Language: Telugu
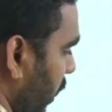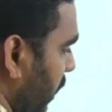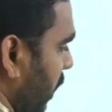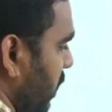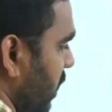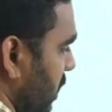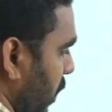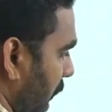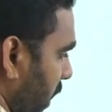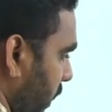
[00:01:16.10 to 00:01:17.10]
ఇంత వర్క్
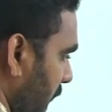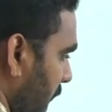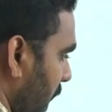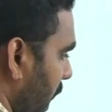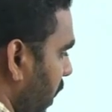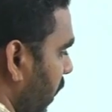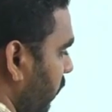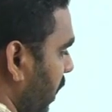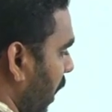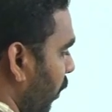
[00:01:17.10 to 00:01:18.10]
చేస్తాడో అదే నైన్
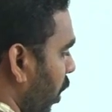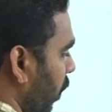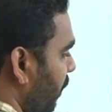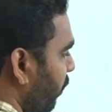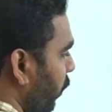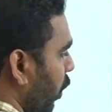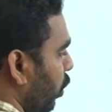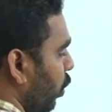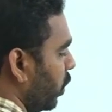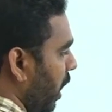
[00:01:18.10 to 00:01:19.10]
డేస్ టైంలో
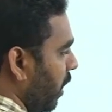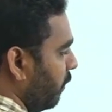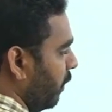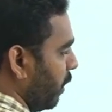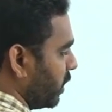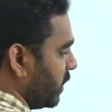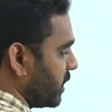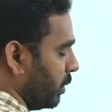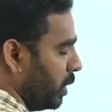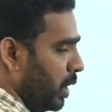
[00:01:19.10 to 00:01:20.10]
టూ థర్డ్ ఆఫ్ ది వర్క్
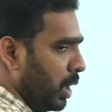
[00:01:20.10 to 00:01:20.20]
చేస్తాడు